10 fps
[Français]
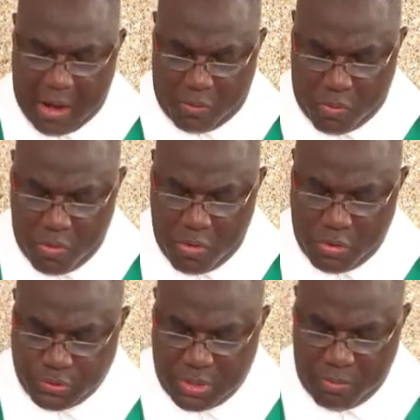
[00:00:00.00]
à
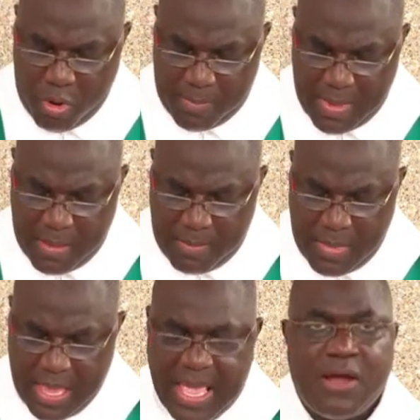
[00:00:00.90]
cause de
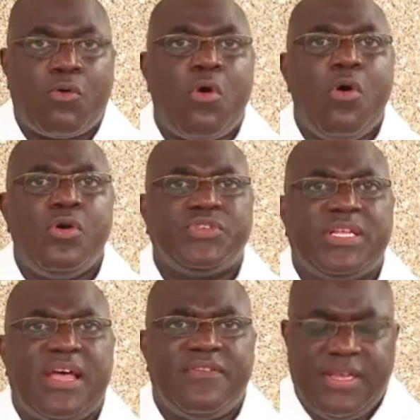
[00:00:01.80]
moi-même et à cause
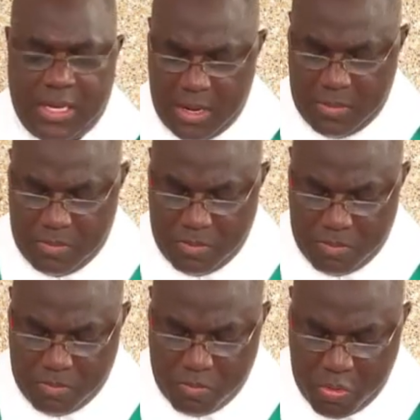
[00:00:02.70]
de David,
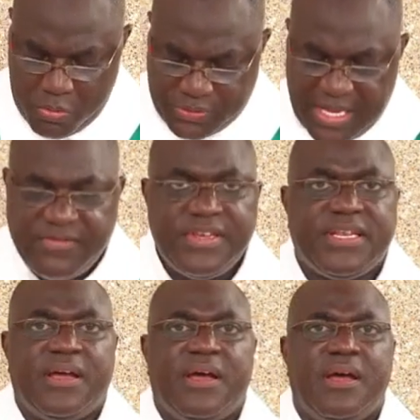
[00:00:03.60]
mon
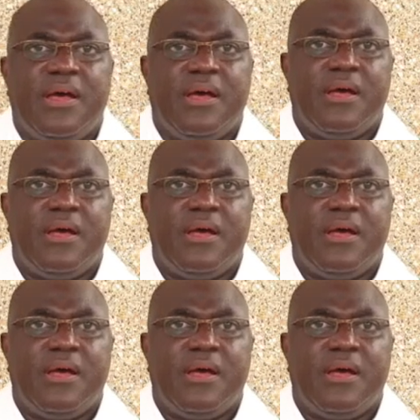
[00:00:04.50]
serviteur.